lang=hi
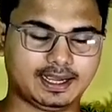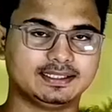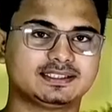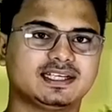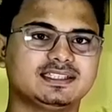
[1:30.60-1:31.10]

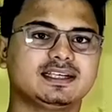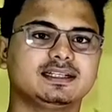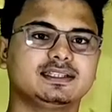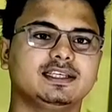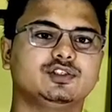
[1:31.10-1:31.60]
एंड सर्च
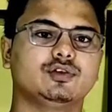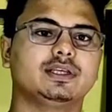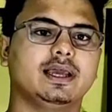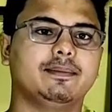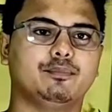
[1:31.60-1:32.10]
करते ही जो
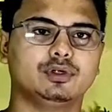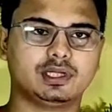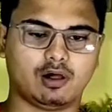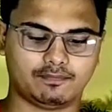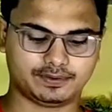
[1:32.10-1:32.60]
कि है बोध
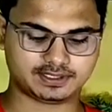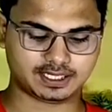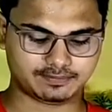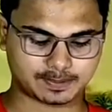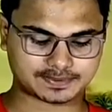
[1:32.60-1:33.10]
का
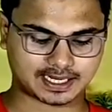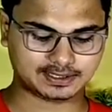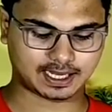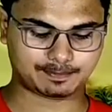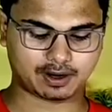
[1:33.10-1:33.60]
ऑफिशियल
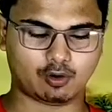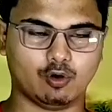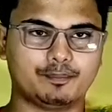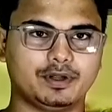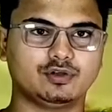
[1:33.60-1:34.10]
वेबसाइट आपका
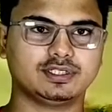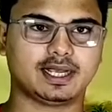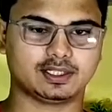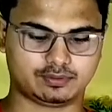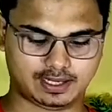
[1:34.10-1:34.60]
ओपन हो
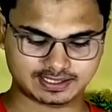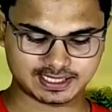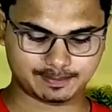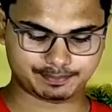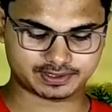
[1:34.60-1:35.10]
जाएगा तो यहाँ
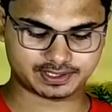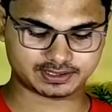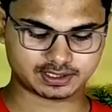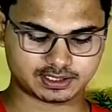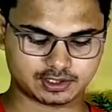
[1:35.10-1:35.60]
से आप
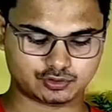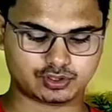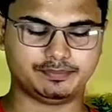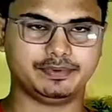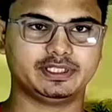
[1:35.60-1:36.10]
देख सकते हैं
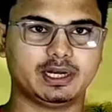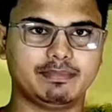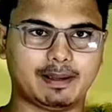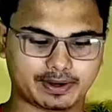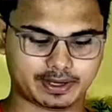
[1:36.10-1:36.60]
जो कि मिडल
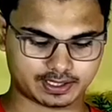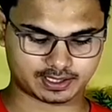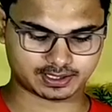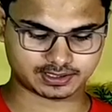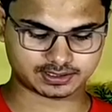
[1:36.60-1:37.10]
में आपका
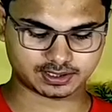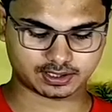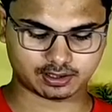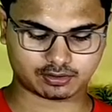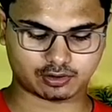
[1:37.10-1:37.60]
एक
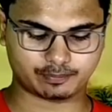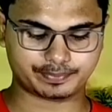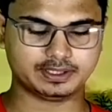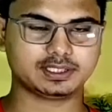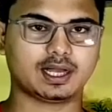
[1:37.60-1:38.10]
रजिस्टर और
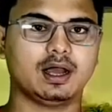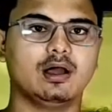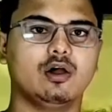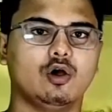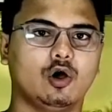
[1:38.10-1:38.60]
कॉम्प्लेन का
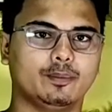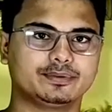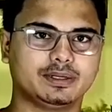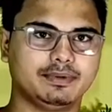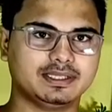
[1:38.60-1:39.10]

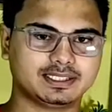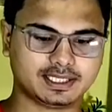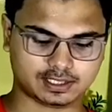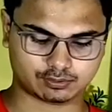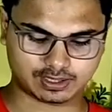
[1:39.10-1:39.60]
ऑप्शन मिल
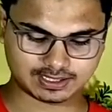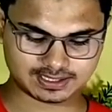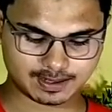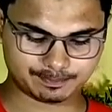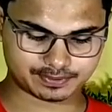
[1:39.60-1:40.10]
जाता है तो यहाँ
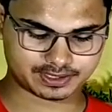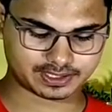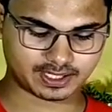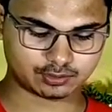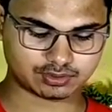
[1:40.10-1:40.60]
से आप
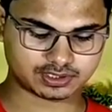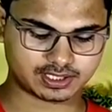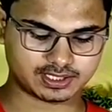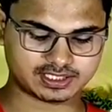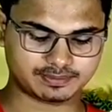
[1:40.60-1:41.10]
देखेंगे तो
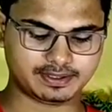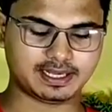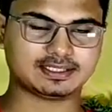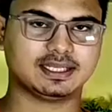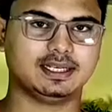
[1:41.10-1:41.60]
इसके नीचे में
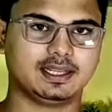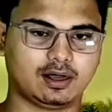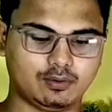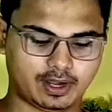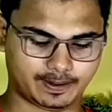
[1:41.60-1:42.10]
यहाँ से
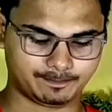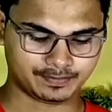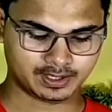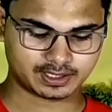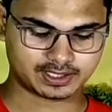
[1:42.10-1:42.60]
लिखा हुआ है
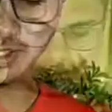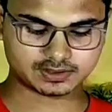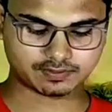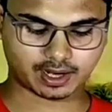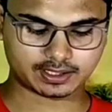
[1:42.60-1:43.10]

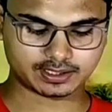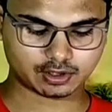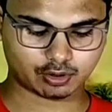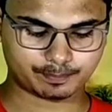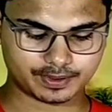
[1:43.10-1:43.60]
एक्सपेक्टेड वारंटी
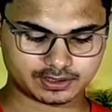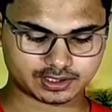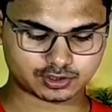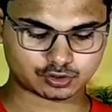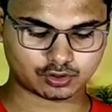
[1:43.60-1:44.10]
कॉम्प्लेन
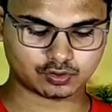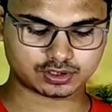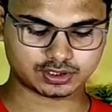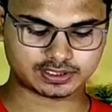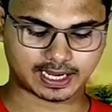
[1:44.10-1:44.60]

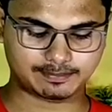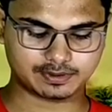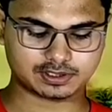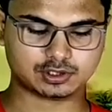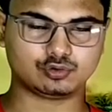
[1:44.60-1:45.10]
रिसोल्यूशन
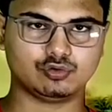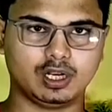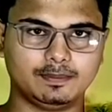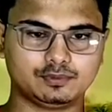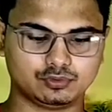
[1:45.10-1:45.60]
टाइम इज
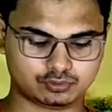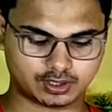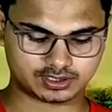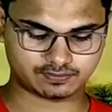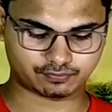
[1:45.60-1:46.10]
ट्वेल्व टू
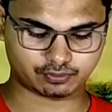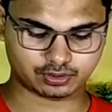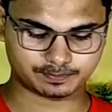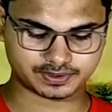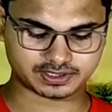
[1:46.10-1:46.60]
ट्वेंटी
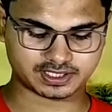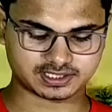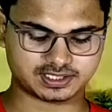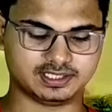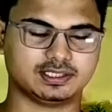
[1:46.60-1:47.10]
फोर
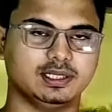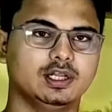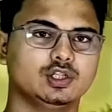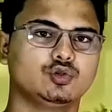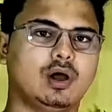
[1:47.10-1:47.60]
बिजनेस डेज
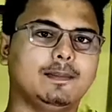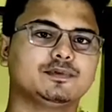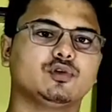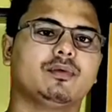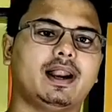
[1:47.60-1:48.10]
तो
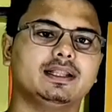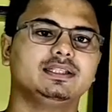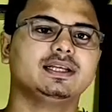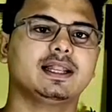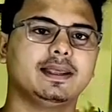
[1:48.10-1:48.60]
आप जो
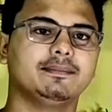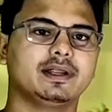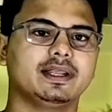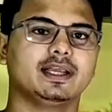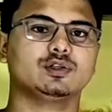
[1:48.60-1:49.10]
वारंटी क्लेम
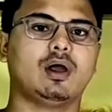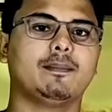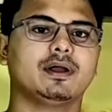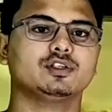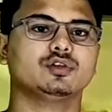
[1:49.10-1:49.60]
करेंगे तो
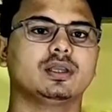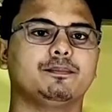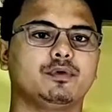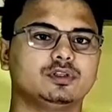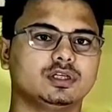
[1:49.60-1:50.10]
आपका जो कि
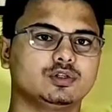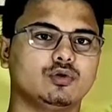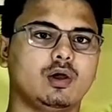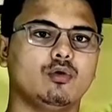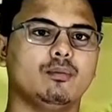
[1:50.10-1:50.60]
प्रोडक्ट
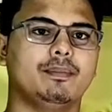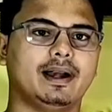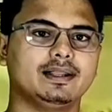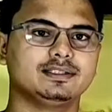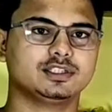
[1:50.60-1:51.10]
होगा वो
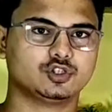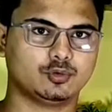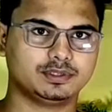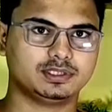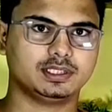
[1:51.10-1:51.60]
12 से
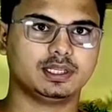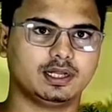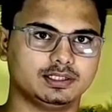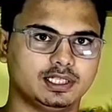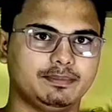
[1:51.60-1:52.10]
24 दिन के
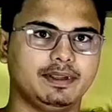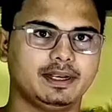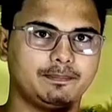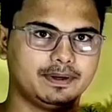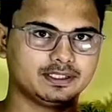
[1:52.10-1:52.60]
अंदर में
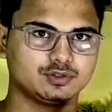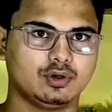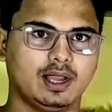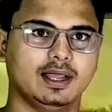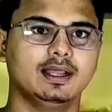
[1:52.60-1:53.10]
रिप्लेस
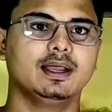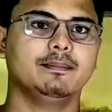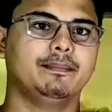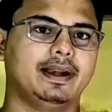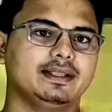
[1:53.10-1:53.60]
होगा
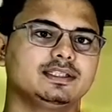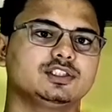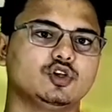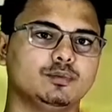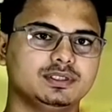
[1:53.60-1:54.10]
12
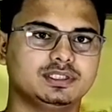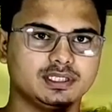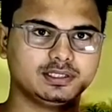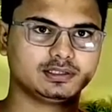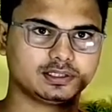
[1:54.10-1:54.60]
से 24
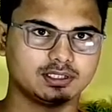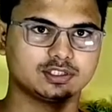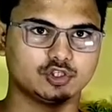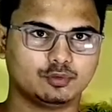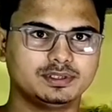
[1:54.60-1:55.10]
दिन तक
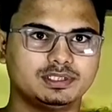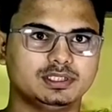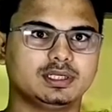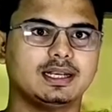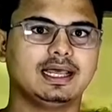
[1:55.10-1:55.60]
24
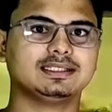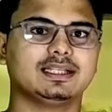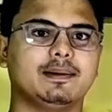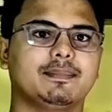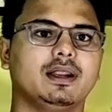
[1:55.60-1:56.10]
दिन तक
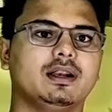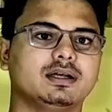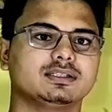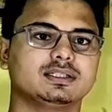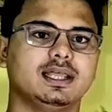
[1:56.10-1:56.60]
लास्ट आपका
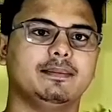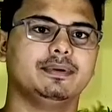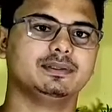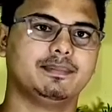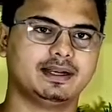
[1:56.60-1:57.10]
लग सकता है
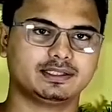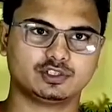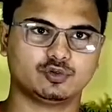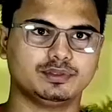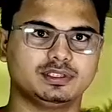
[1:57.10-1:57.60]
बट 12 से
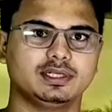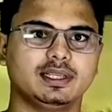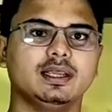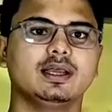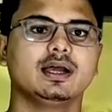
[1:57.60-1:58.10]
24 दिन
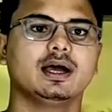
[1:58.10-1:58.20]
के